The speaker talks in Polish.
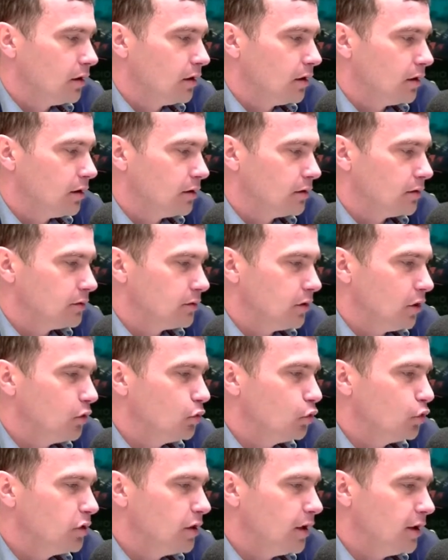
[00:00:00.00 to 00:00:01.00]
E, o,
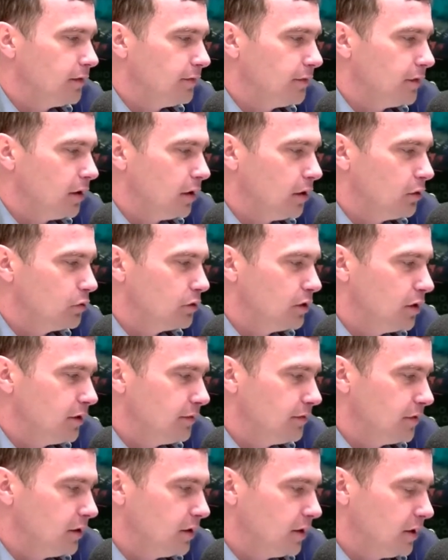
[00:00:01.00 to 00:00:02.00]
unerfie, o
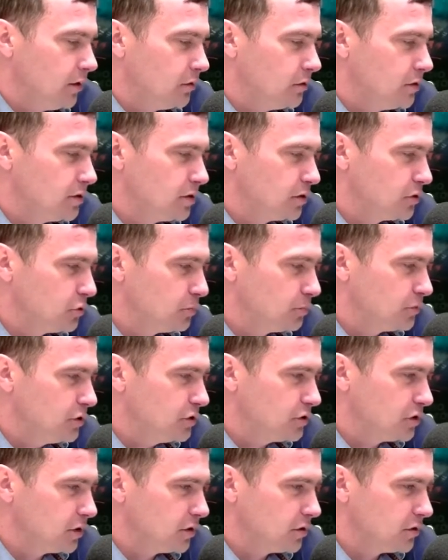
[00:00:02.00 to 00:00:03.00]
unerfie na ulicy
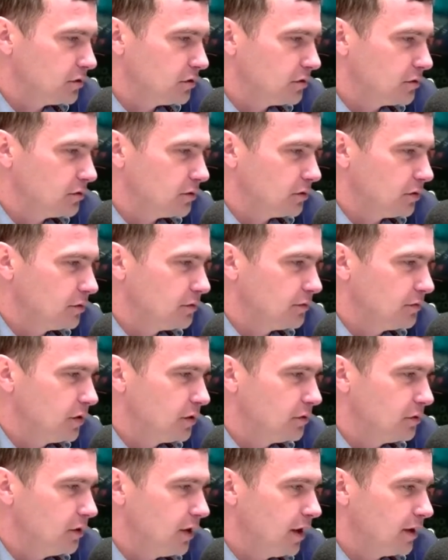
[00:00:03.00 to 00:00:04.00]
Krupniczej od, od
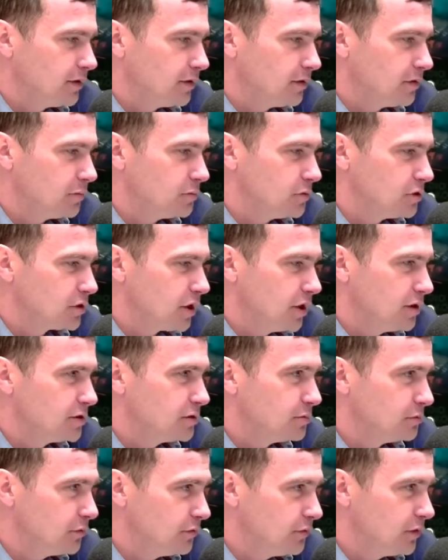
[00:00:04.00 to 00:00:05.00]
wielu lat
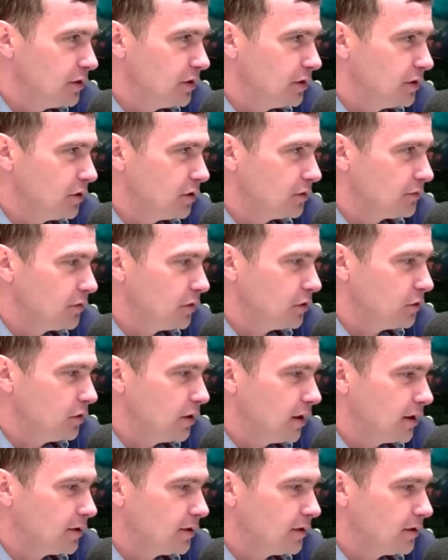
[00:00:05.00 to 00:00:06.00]
mieszkańcy mówili, od wielu
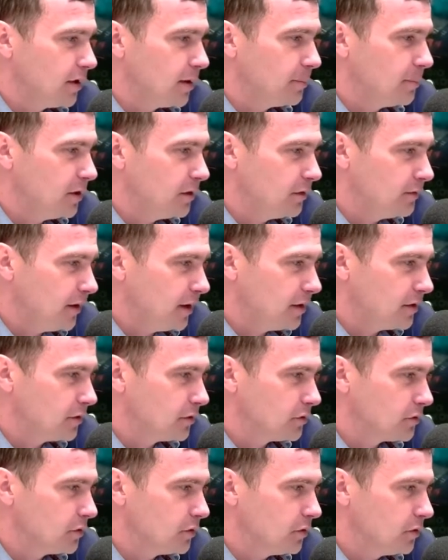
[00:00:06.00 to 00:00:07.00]
lat
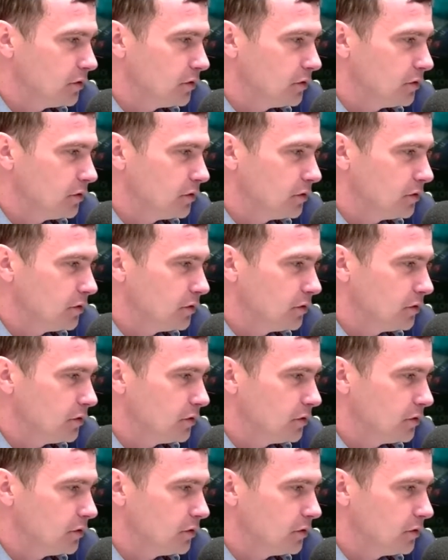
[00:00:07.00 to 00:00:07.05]
apelowali o ja to.